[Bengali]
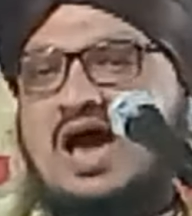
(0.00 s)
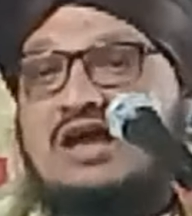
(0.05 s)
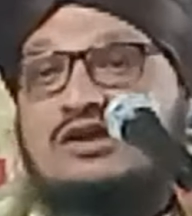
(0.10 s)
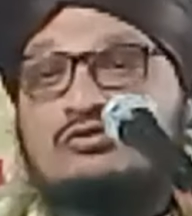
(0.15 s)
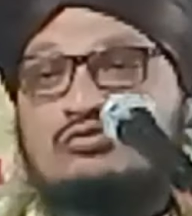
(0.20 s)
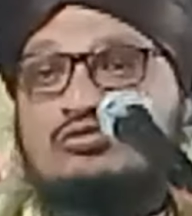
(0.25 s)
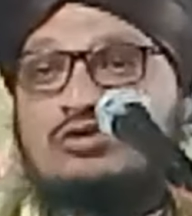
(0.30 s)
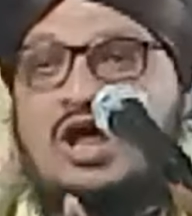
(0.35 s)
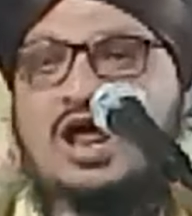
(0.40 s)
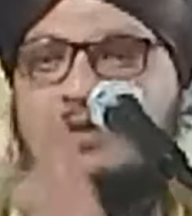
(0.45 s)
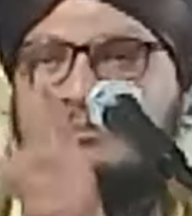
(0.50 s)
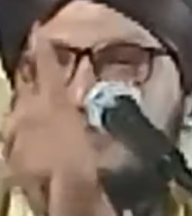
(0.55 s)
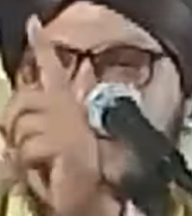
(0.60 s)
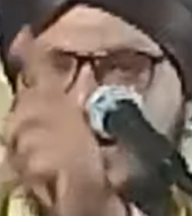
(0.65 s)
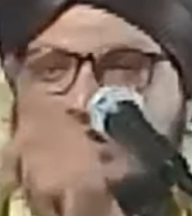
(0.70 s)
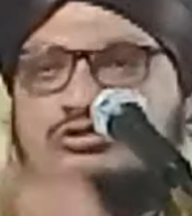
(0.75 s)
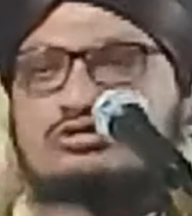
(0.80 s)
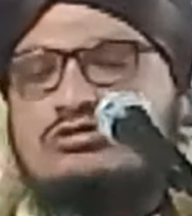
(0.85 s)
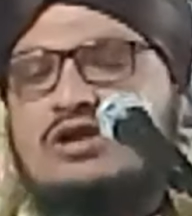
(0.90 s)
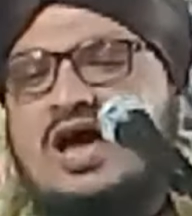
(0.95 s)
আর কোরআন
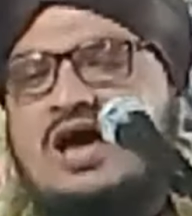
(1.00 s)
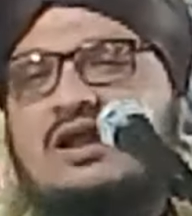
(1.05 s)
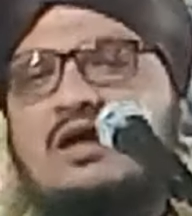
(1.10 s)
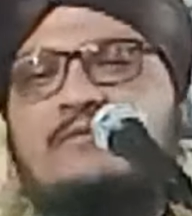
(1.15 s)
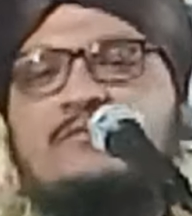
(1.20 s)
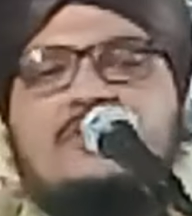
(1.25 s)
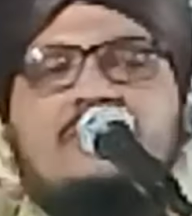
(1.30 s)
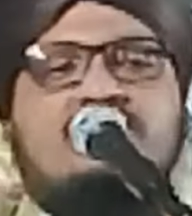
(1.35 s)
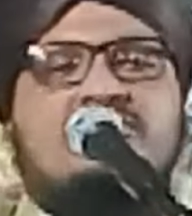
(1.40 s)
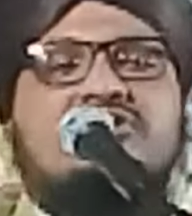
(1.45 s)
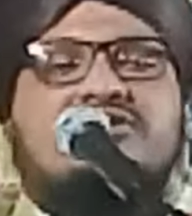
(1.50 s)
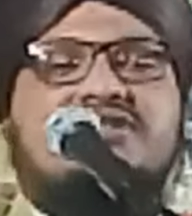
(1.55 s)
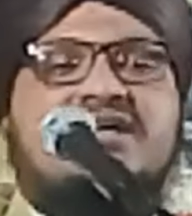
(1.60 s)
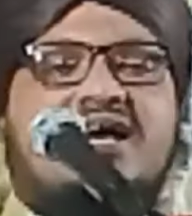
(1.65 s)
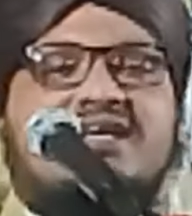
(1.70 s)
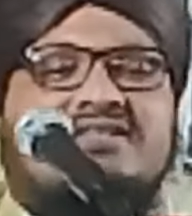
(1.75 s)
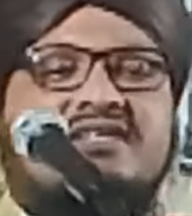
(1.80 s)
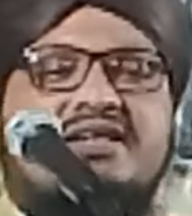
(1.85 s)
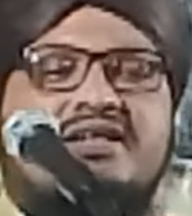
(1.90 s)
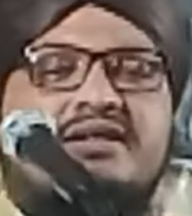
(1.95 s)
পাক সুরা আরাফের মধ্যে
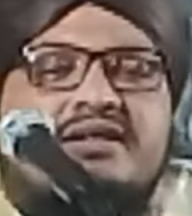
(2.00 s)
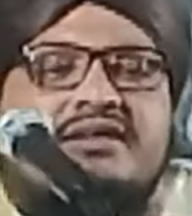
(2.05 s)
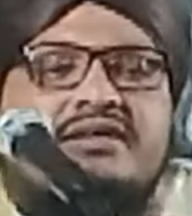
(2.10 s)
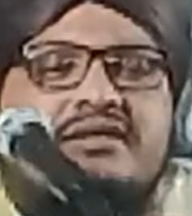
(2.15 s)
আছে